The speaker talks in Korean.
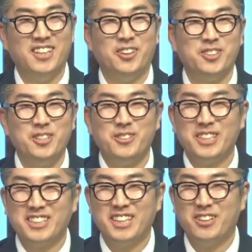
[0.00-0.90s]
어디로
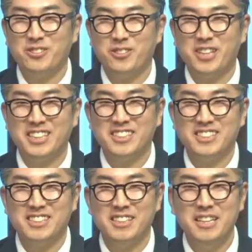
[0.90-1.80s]
왔다가 어디로
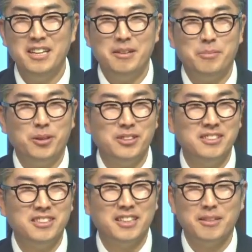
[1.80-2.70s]
가는지 뭐
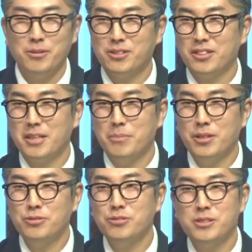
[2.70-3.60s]
인생에 뭐 그렇게
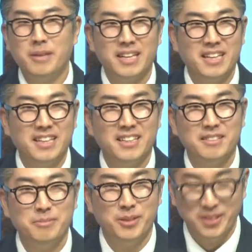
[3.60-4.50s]
미련 두지
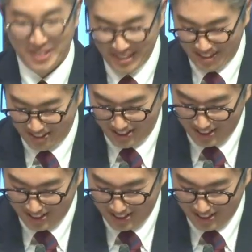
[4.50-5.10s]
마라. 뭐 어,